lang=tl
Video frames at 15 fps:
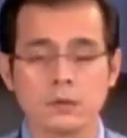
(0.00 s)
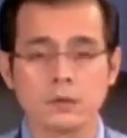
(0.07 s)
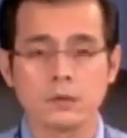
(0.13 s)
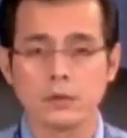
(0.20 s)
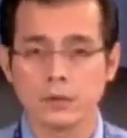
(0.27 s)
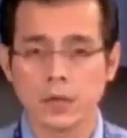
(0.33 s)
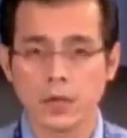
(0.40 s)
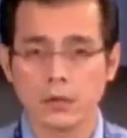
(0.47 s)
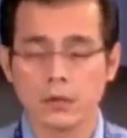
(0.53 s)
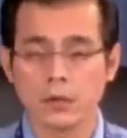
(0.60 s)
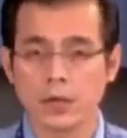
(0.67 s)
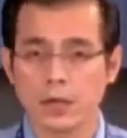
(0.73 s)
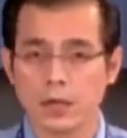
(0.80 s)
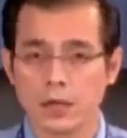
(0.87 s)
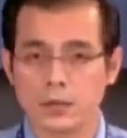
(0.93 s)
Yung ganong
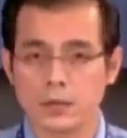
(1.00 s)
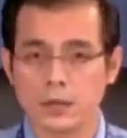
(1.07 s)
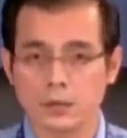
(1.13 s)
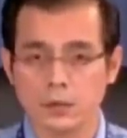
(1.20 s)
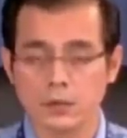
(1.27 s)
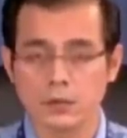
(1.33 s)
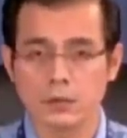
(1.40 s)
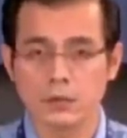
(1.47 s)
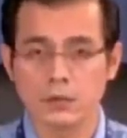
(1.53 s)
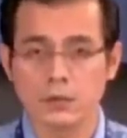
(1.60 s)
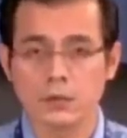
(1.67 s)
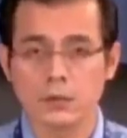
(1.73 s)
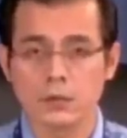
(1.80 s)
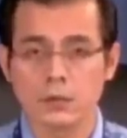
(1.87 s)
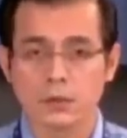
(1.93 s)
karanasan ko
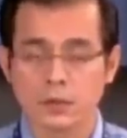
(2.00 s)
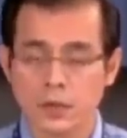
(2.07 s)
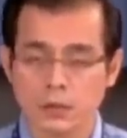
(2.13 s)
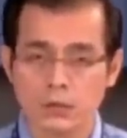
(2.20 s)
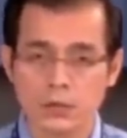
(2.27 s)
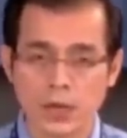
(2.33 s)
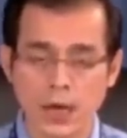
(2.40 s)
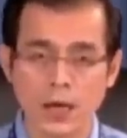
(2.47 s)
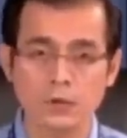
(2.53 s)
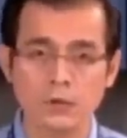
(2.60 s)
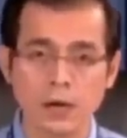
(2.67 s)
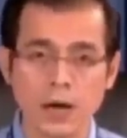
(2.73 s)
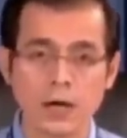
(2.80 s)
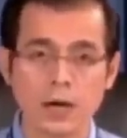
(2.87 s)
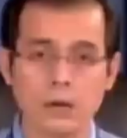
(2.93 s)
na kung saan anong
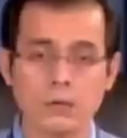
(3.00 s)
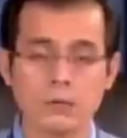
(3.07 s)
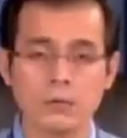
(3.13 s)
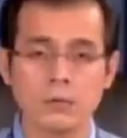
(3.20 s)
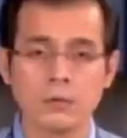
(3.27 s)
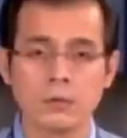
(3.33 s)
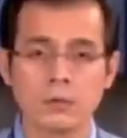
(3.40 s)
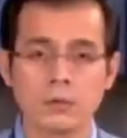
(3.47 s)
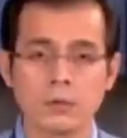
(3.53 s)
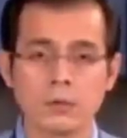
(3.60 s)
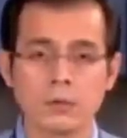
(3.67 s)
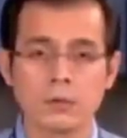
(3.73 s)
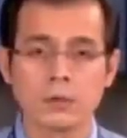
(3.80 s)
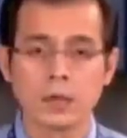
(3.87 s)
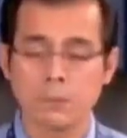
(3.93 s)
araw
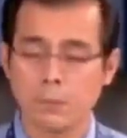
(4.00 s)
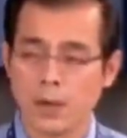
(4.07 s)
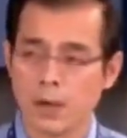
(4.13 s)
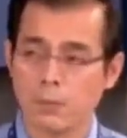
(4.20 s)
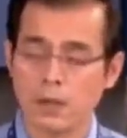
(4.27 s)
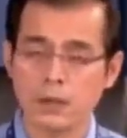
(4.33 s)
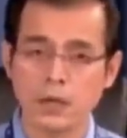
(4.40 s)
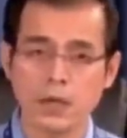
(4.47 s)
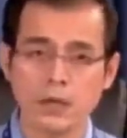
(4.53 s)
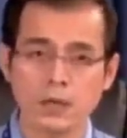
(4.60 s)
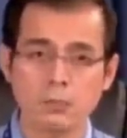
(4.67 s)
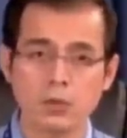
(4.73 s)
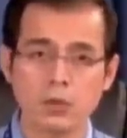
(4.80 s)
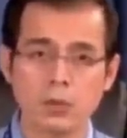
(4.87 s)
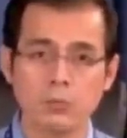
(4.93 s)
ay eh para bang
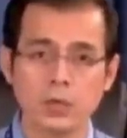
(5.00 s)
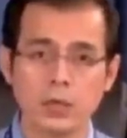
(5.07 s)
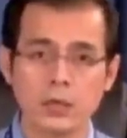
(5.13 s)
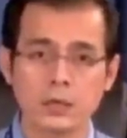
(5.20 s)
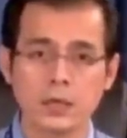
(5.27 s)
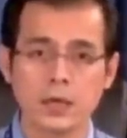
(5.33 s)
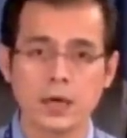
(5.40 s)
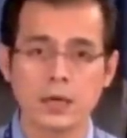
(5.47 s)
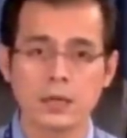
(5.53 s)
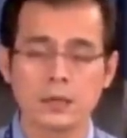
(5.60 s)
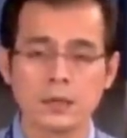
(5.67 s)
tinataboy-taboy lang sila